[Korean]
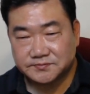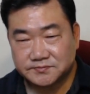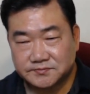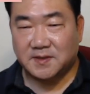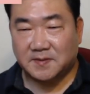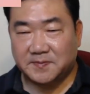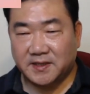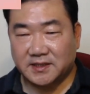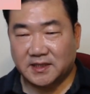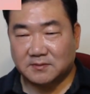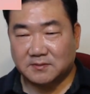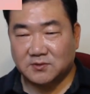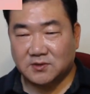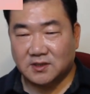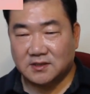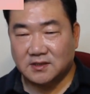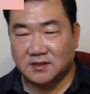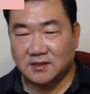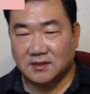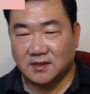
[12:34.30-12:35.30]
앞에 나무가
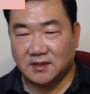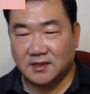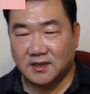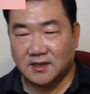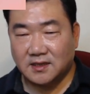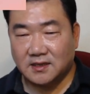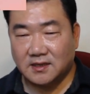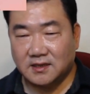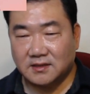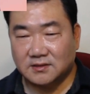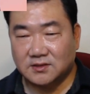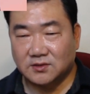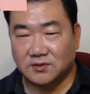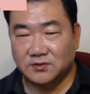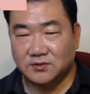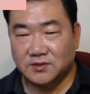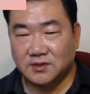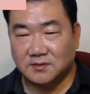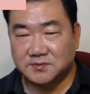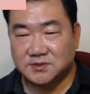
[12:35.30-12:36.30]
큰 게 더
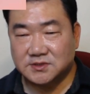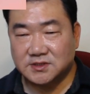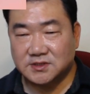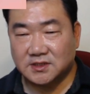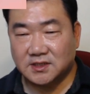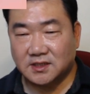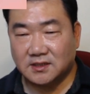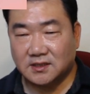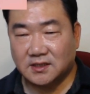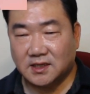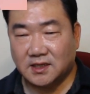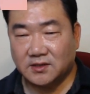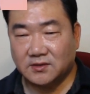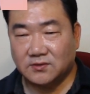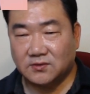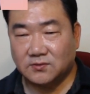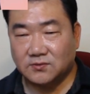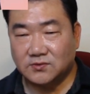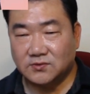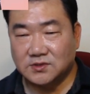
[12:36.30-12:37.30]

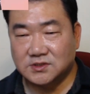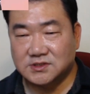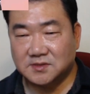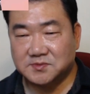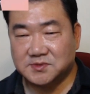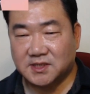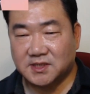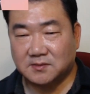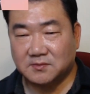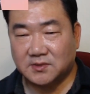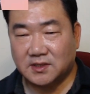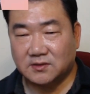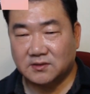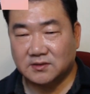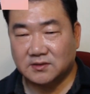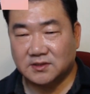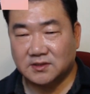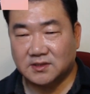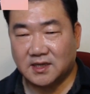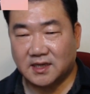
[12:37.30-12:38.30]
위협적인가요? 울집 창문하고
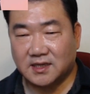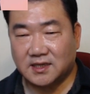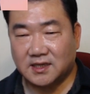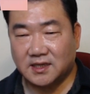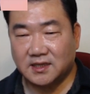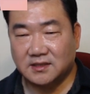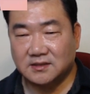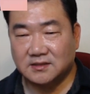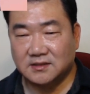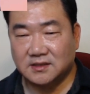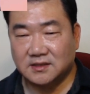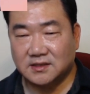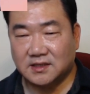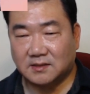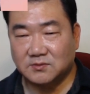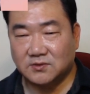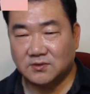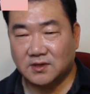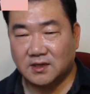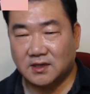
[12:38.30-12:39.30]
더 가까이 있는
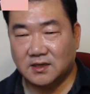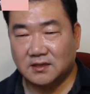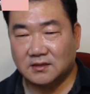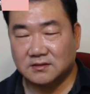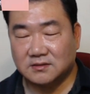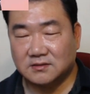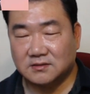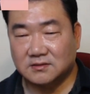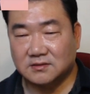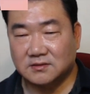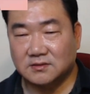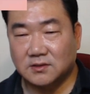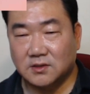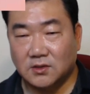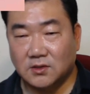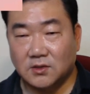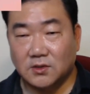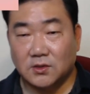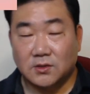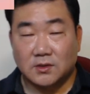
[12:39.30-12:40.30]
나무가
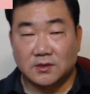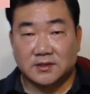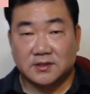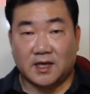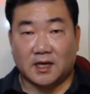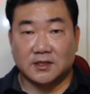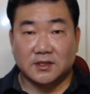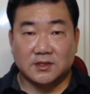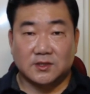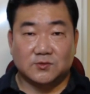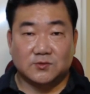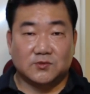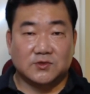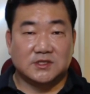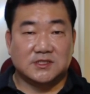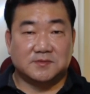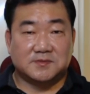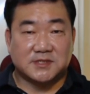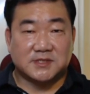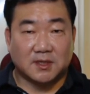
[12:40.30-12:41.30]
당연히 우리
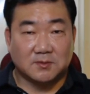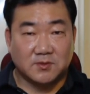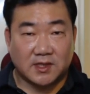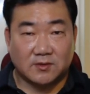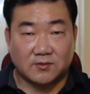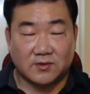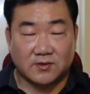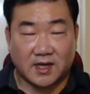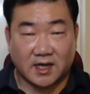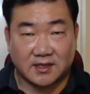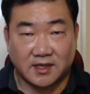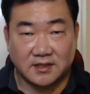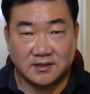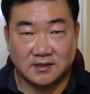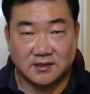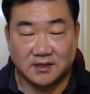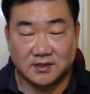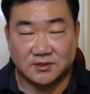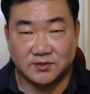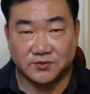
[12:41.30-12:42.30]
집 창문하고 가까이 있는
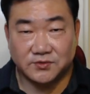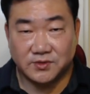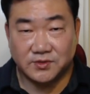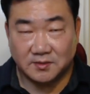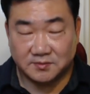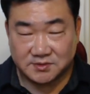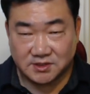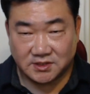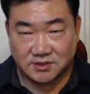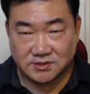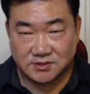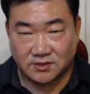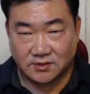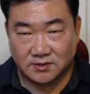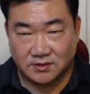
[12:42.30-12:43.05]
게 더 위협적이죠.